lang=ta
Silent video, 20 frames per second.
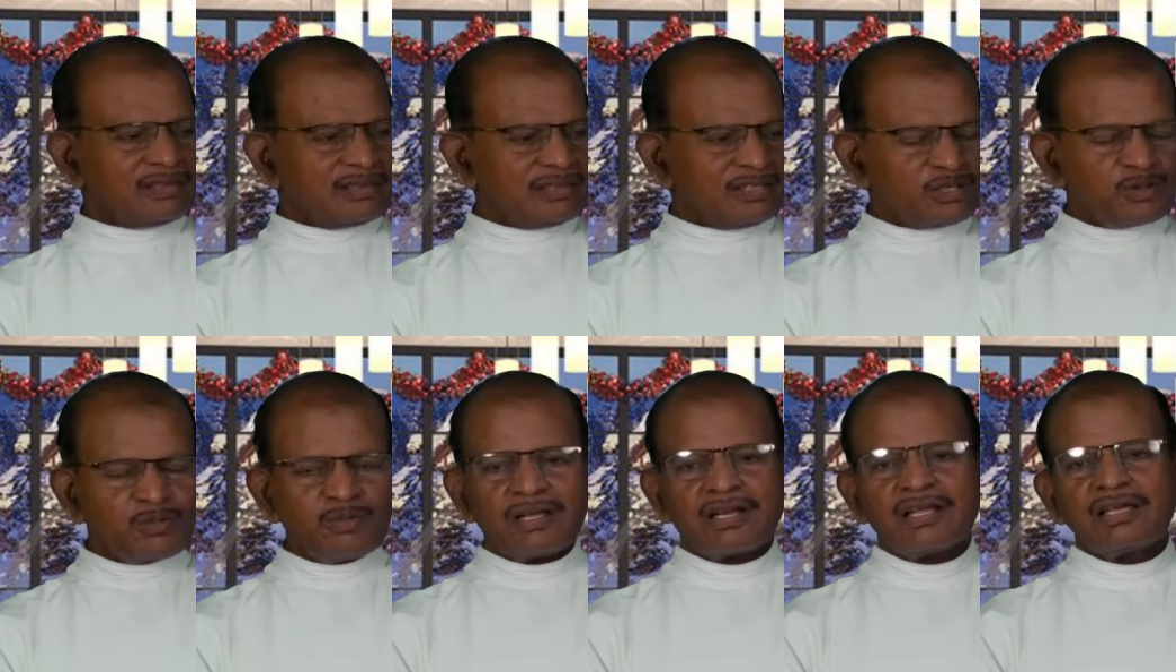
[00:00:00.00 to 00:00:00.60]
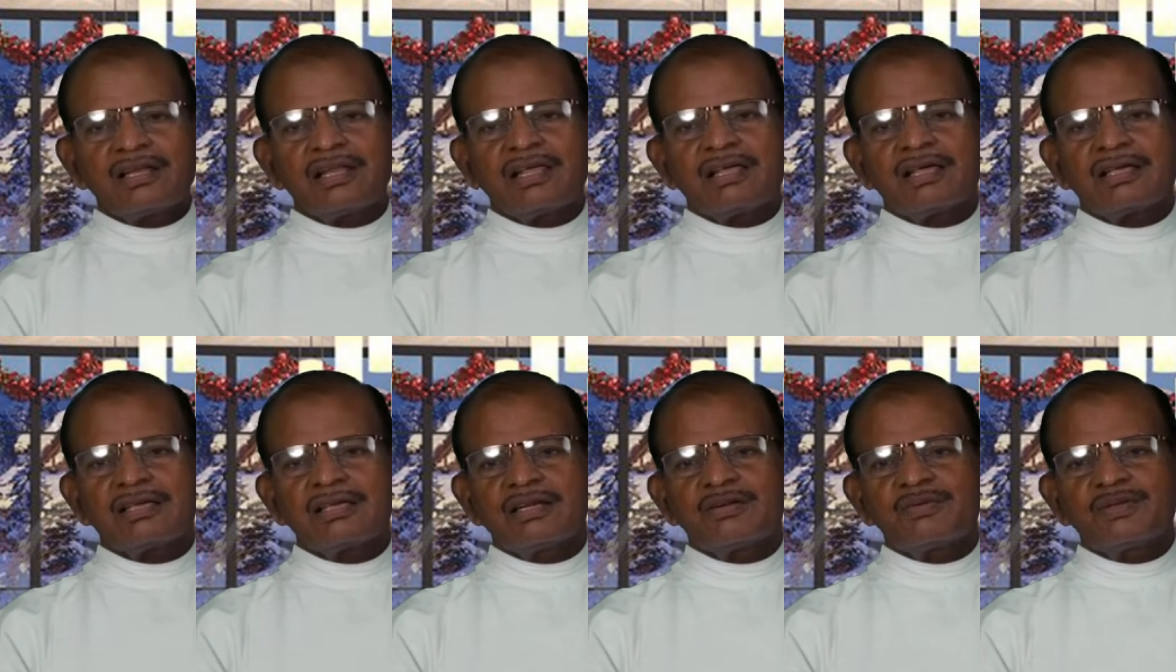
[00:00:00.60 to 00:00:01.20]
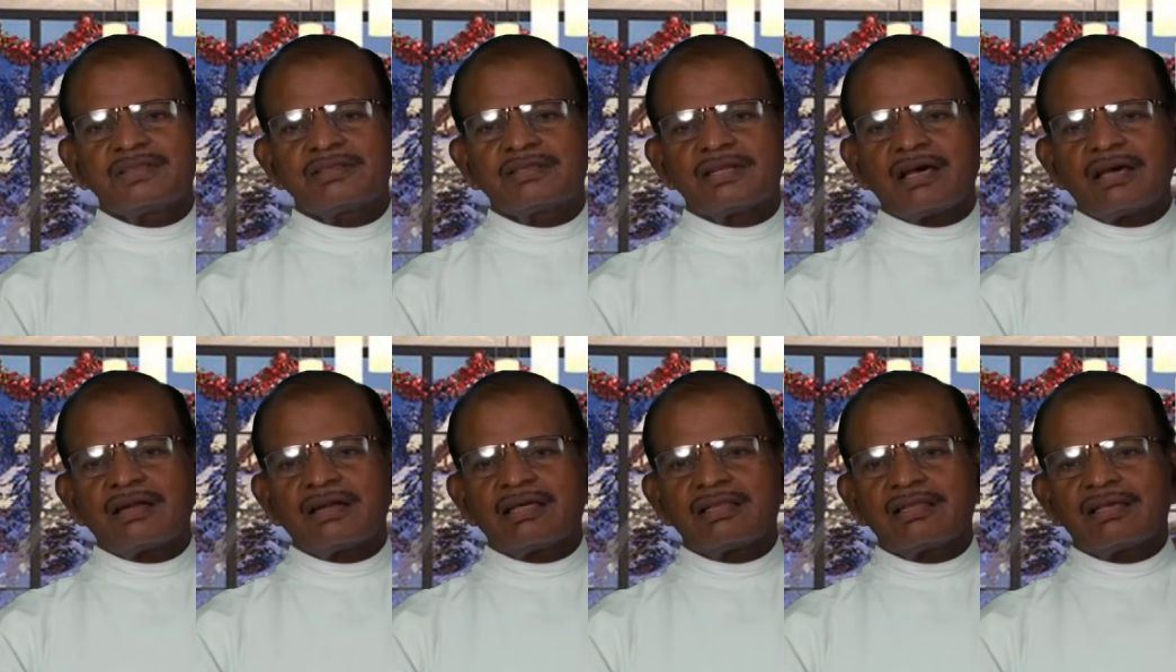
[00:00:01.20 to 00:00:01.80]
திருமறையில் இருபத்தி
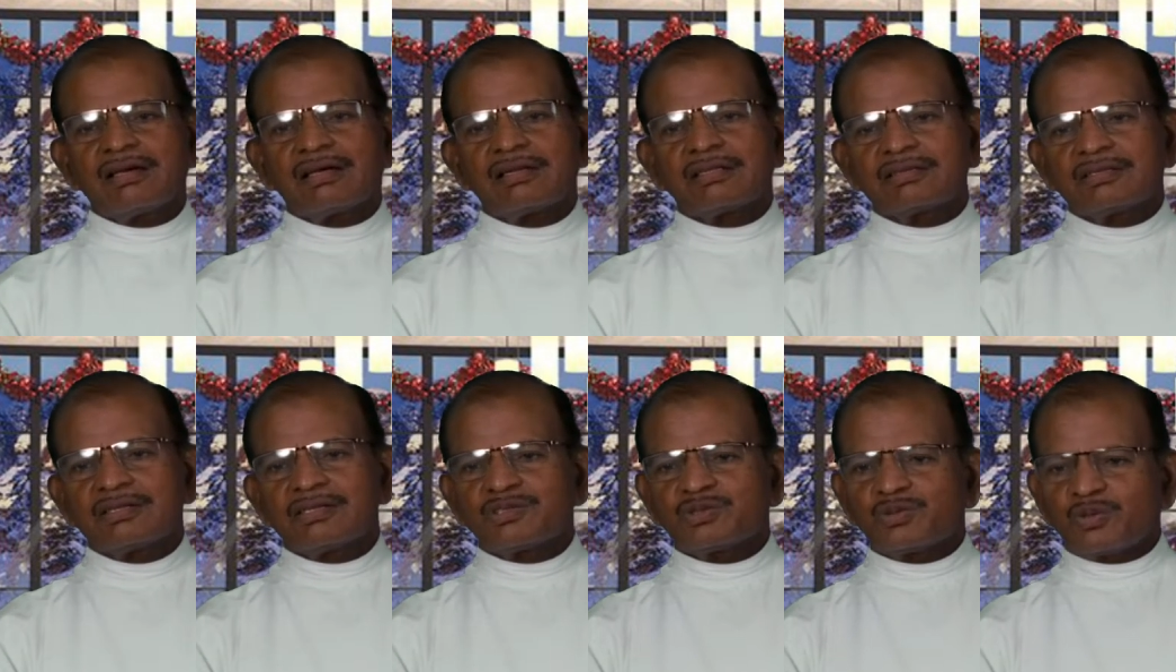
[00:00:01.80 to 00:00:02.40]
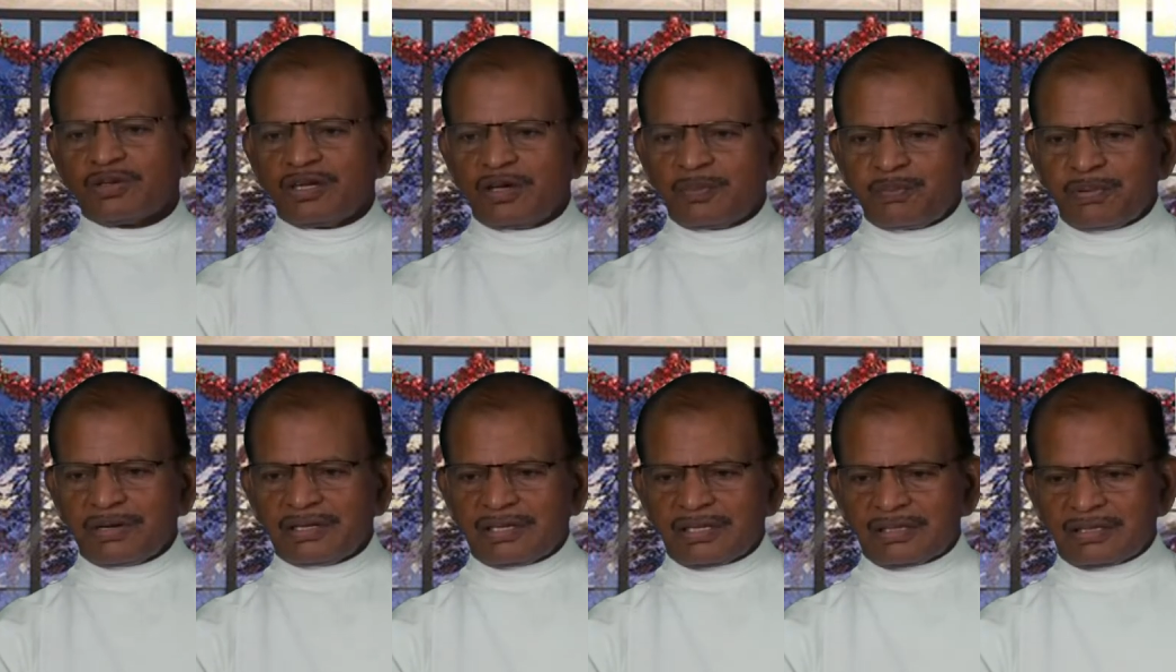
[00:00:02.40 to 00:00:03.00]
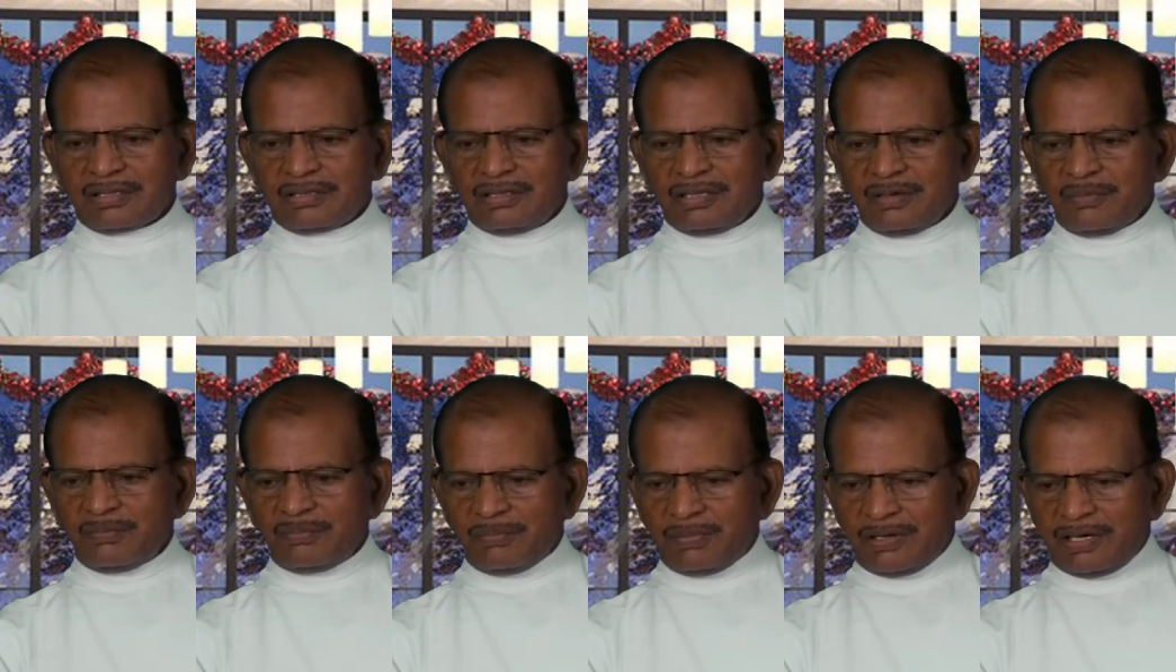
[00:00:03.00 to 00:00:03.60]
நாலாம் அதிகாரத்தில் சொல்லப்பட்டது இந்த
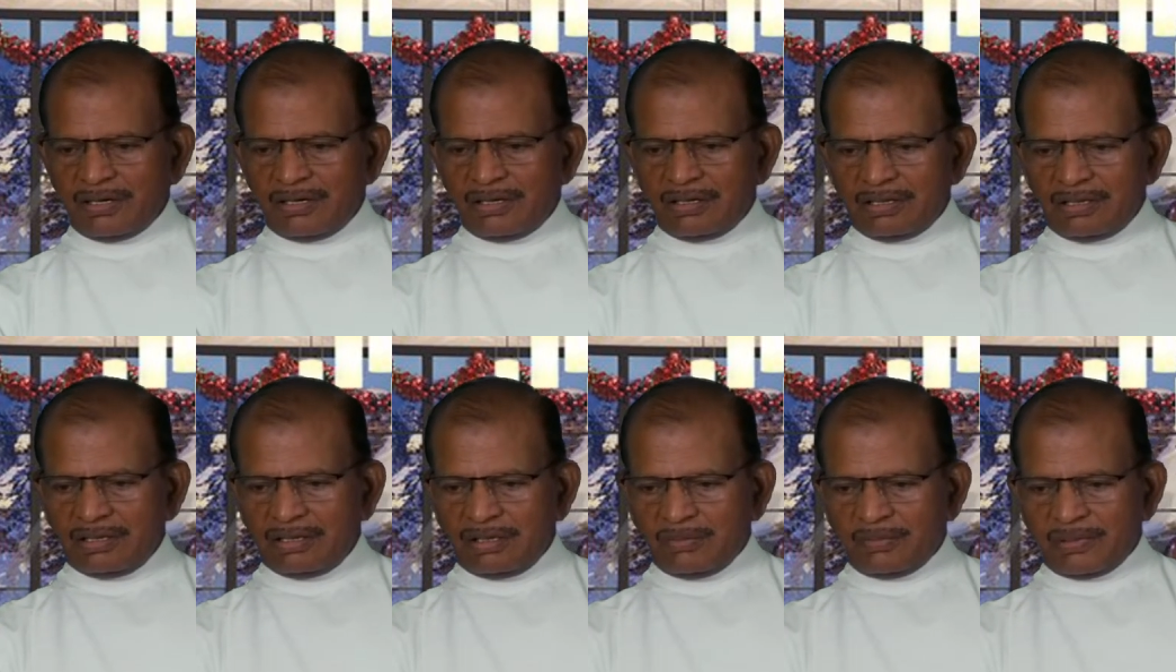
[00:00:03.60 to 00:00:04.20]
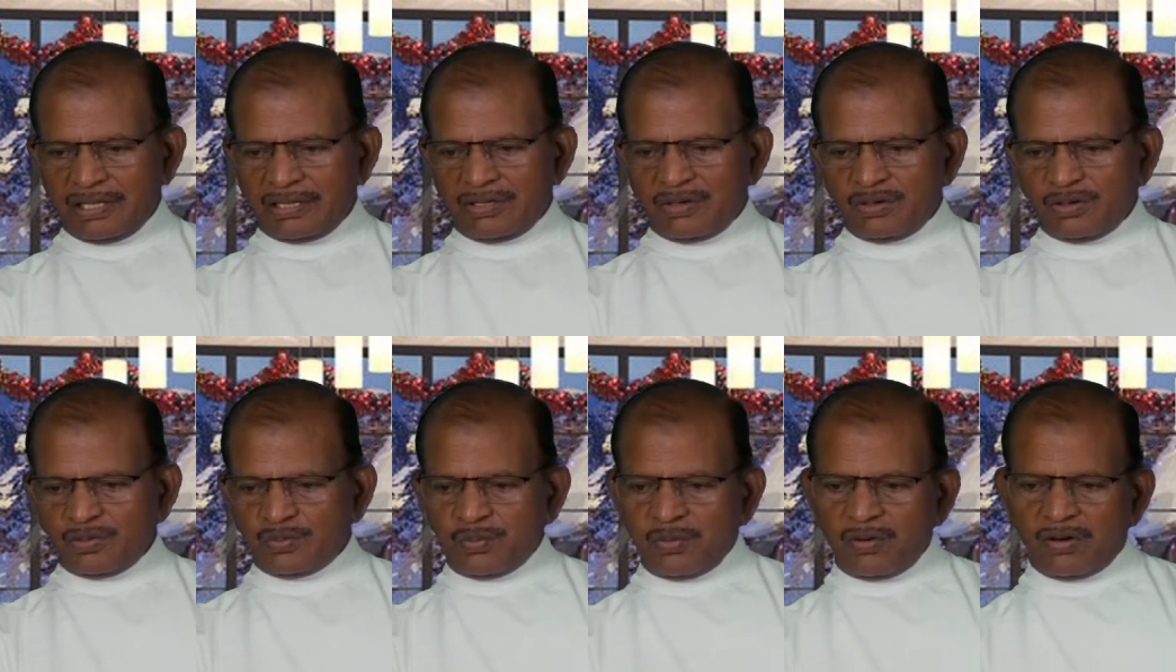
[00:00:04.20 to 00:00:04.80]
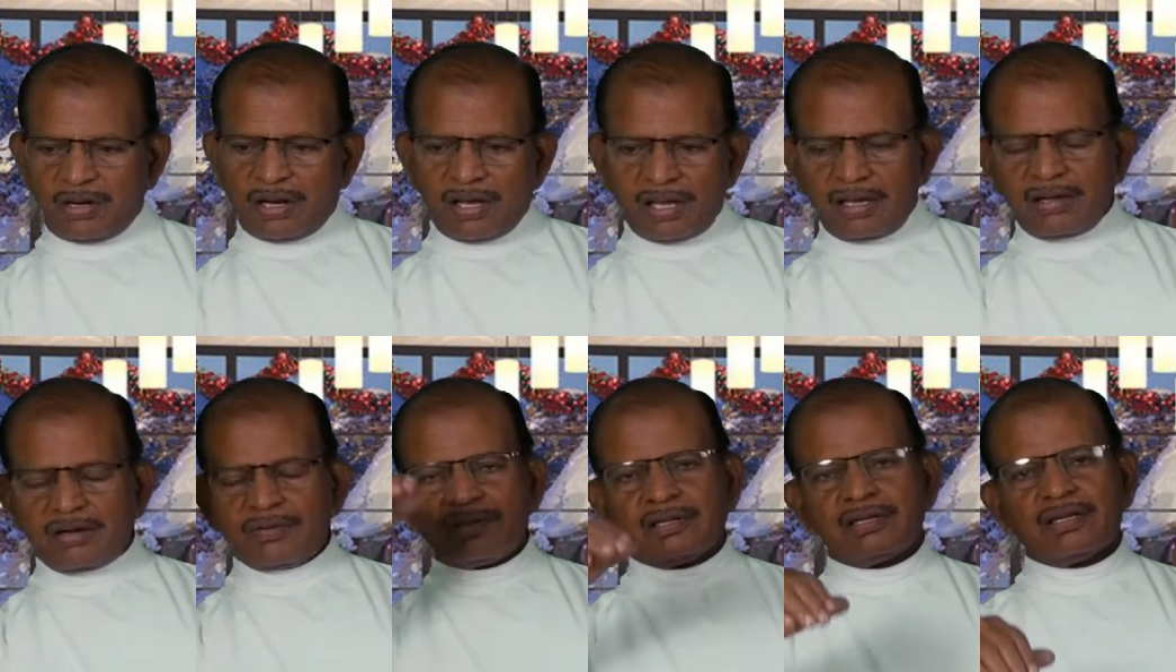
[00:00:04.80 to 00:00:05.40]
பெண்ணை இந்த மனிதனோடு புகராயா
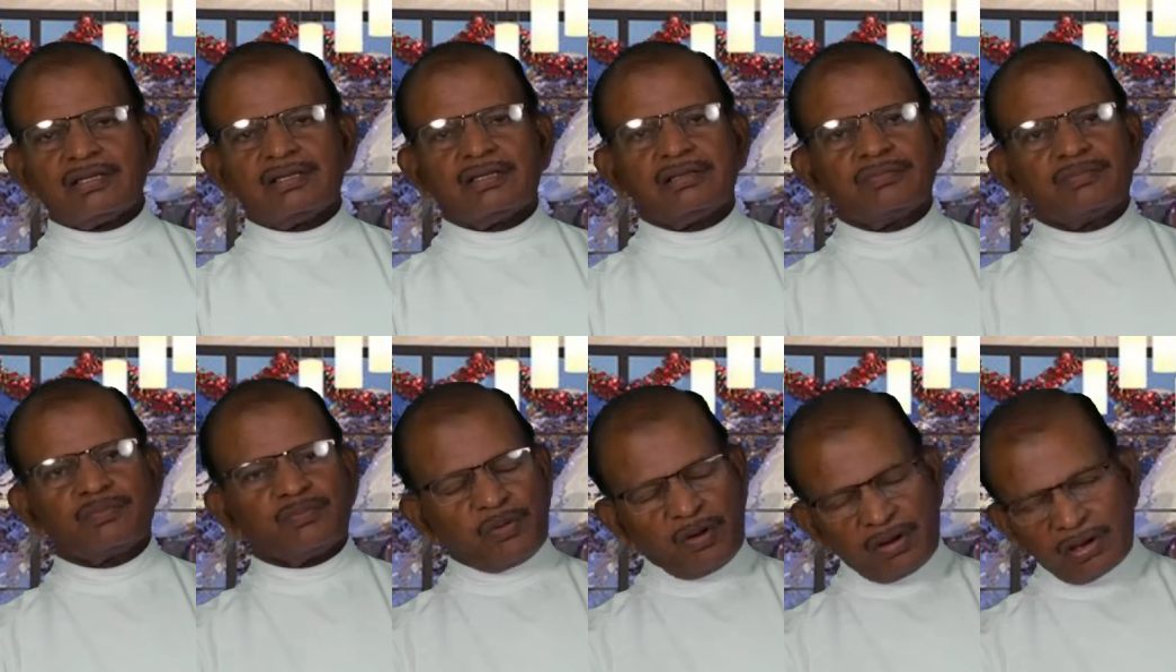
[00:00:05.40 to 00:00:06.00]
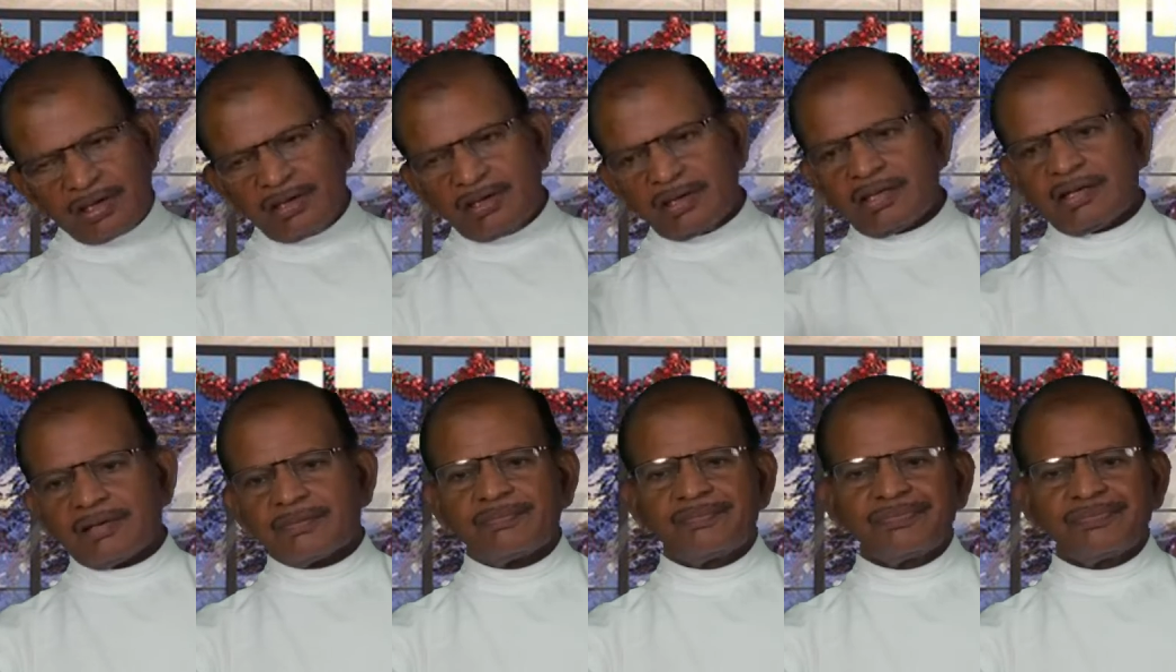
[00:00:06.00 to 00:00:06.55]
அப்படின்னது புகரண்டா